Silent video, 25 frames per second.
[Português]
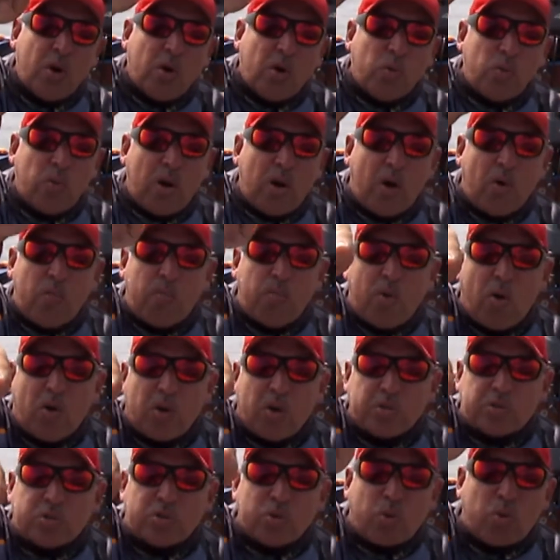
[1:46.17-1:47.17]
um
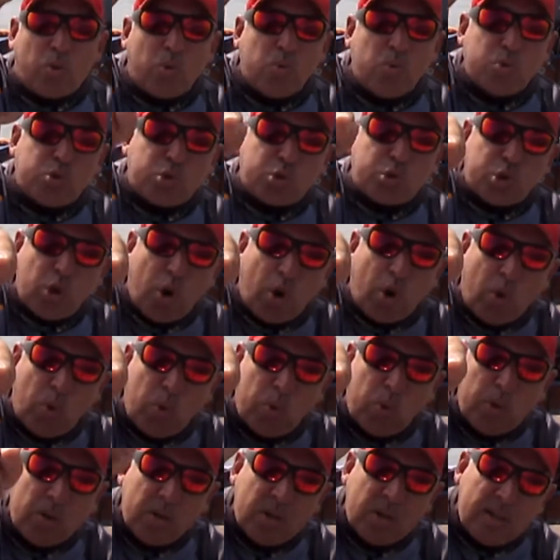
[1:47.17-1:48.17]
almoço com
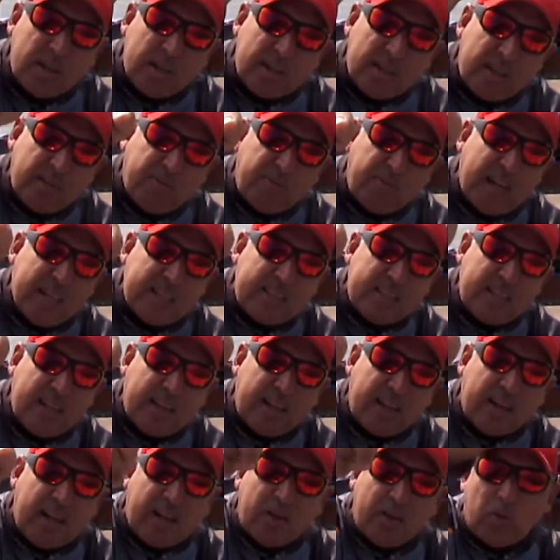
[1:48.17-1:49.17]
show que vai ter
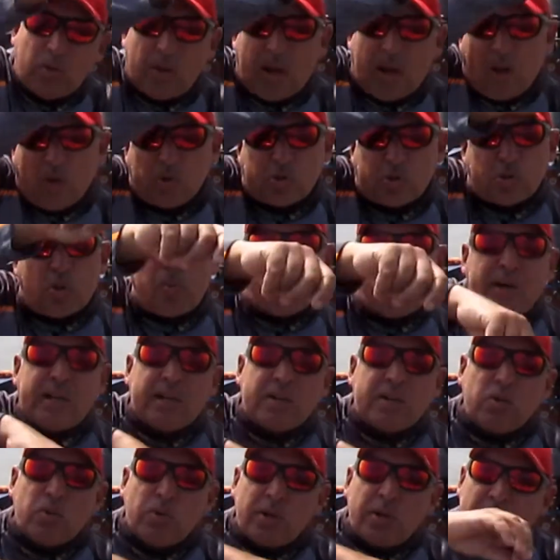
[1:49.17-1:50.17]
lá no Náutico
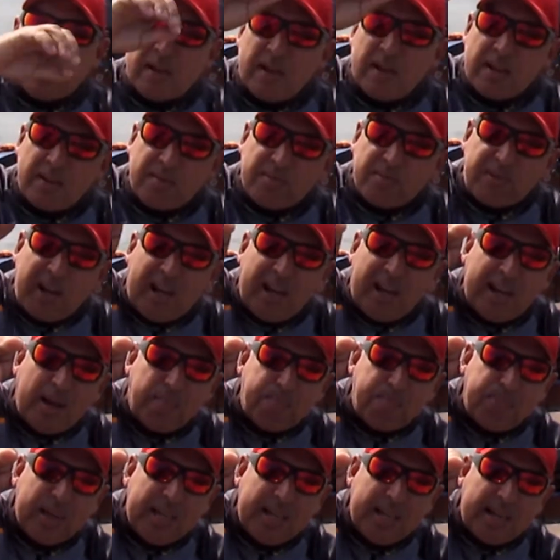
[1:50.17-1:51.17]
Planura. Vale a
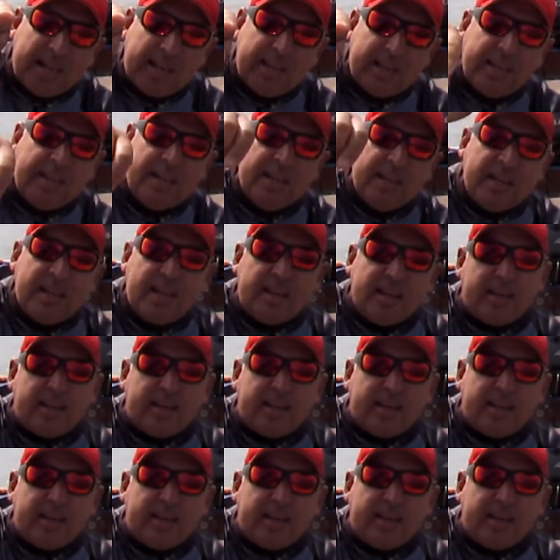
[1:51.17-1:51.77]
pena ir.